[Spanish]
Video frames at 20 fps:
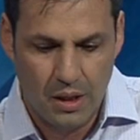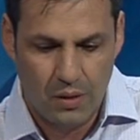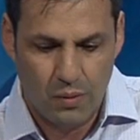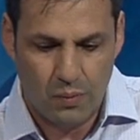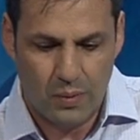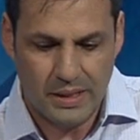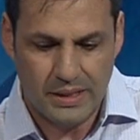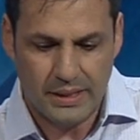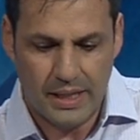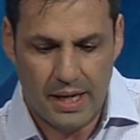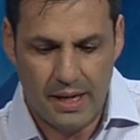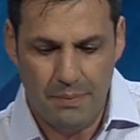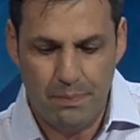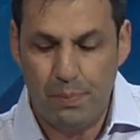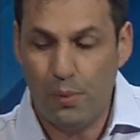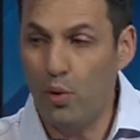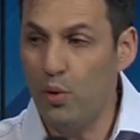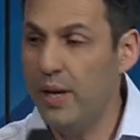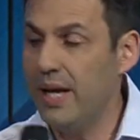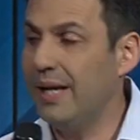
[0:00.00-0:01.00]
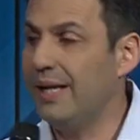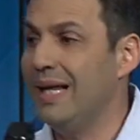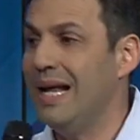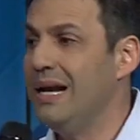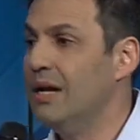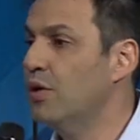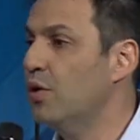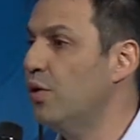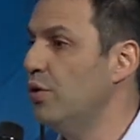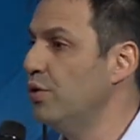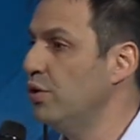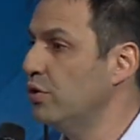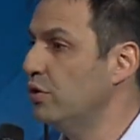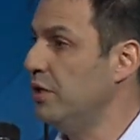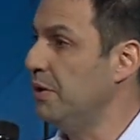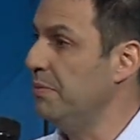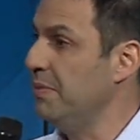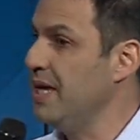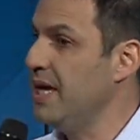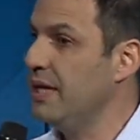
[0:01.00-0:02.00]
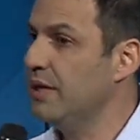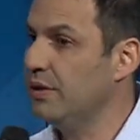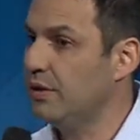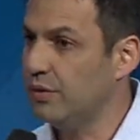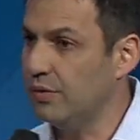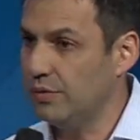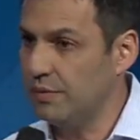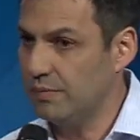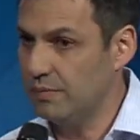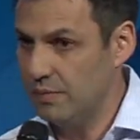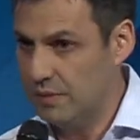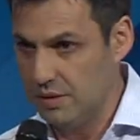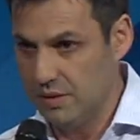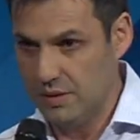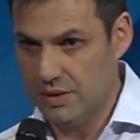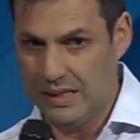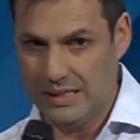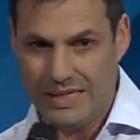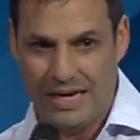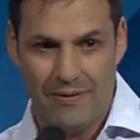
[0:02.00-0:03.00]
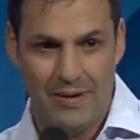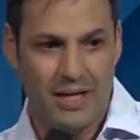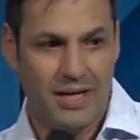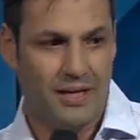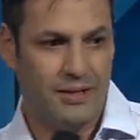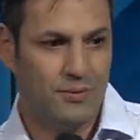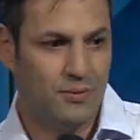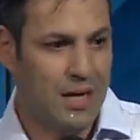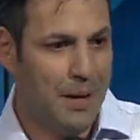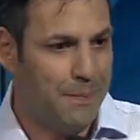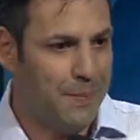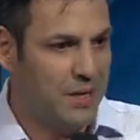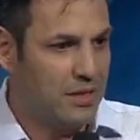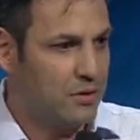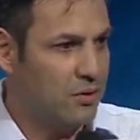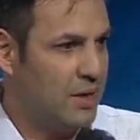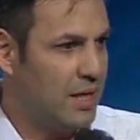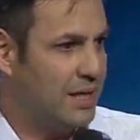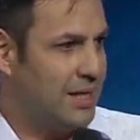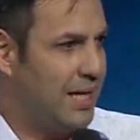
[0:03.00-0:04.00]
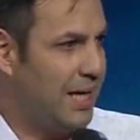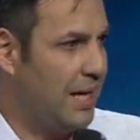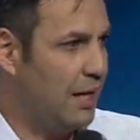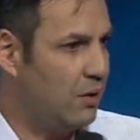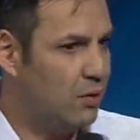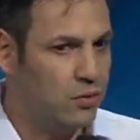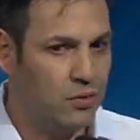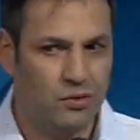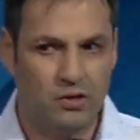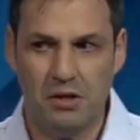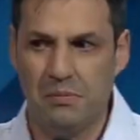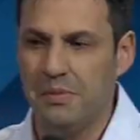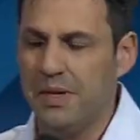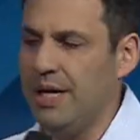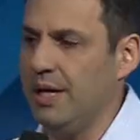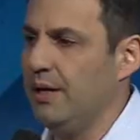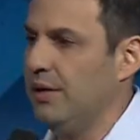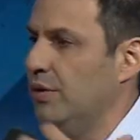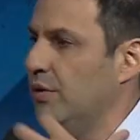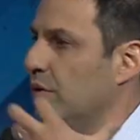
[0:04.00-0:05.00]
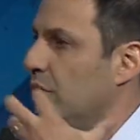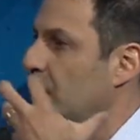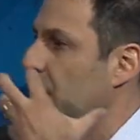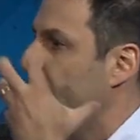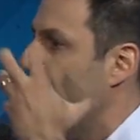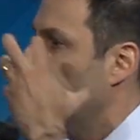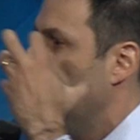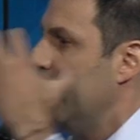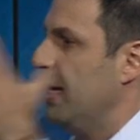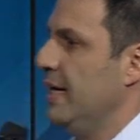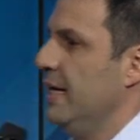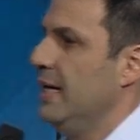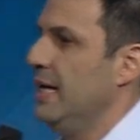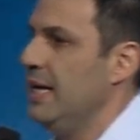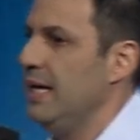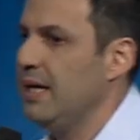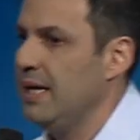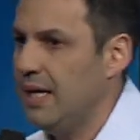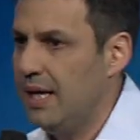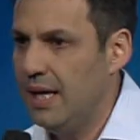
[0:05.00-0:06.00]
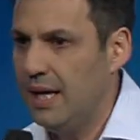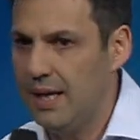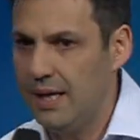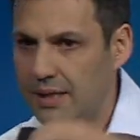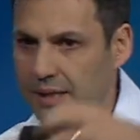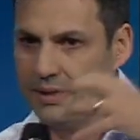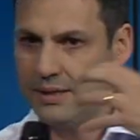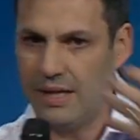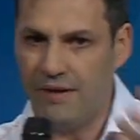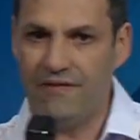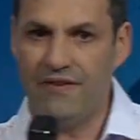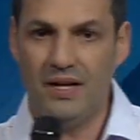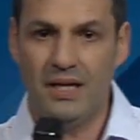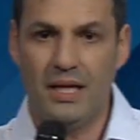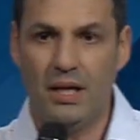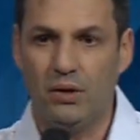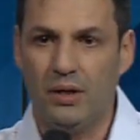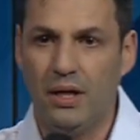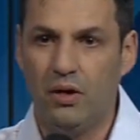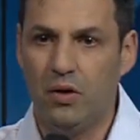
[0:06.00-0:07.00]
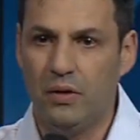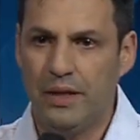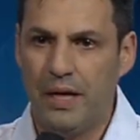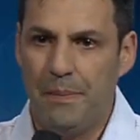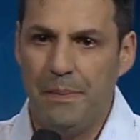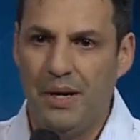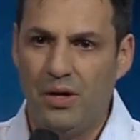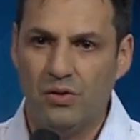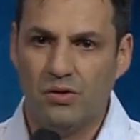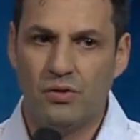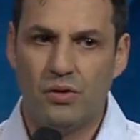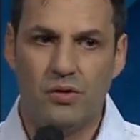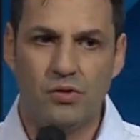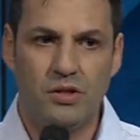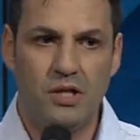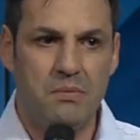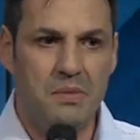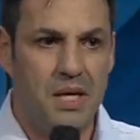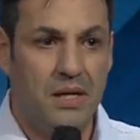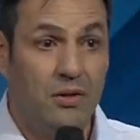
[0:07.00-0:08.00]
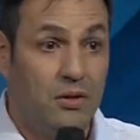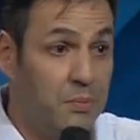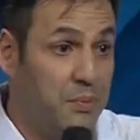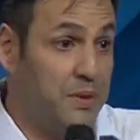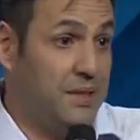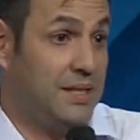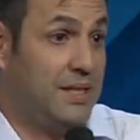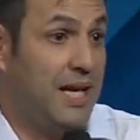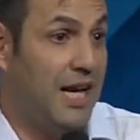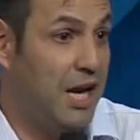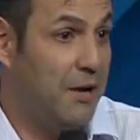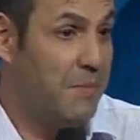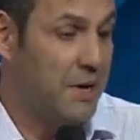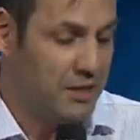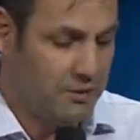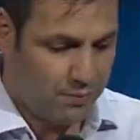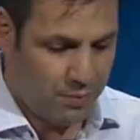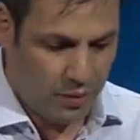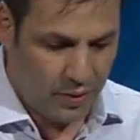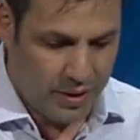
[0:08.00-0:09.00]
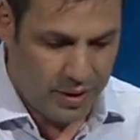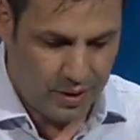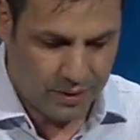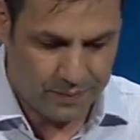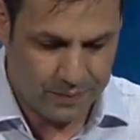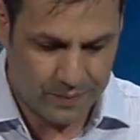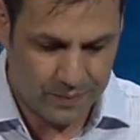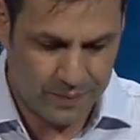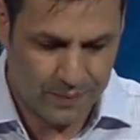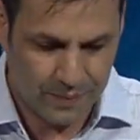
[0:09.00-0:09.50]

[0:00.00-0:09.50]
O está el poder del conocimiento. Se sabe que si una persona tiene conocimiento y eh, está frente a otra de menos conocimiento, pues tiene más poder.